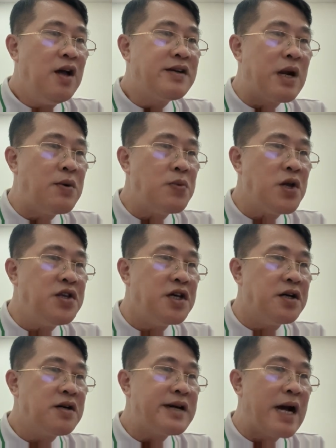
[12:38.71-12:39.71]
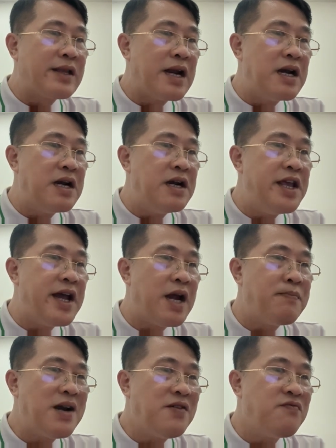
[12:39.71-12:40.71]
trong lúc giáo dược, Đạt Thành đi
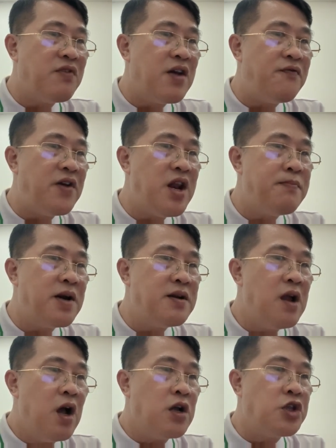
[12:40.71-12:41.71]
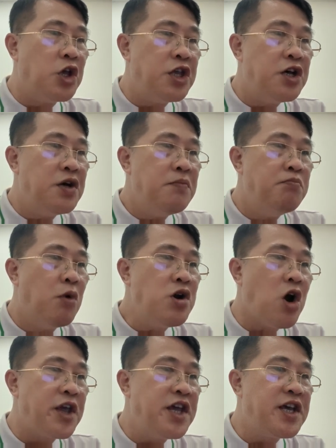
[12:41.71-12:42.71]
ánh mắt về phía Lâm Bình, dường như muốn
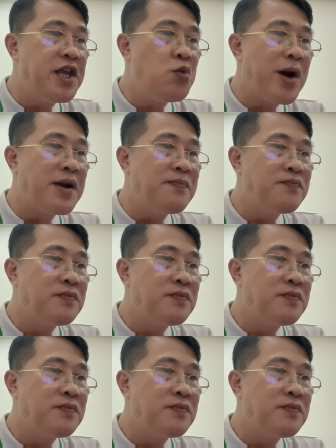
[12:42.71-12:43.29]
hỏi ý kiến của anh.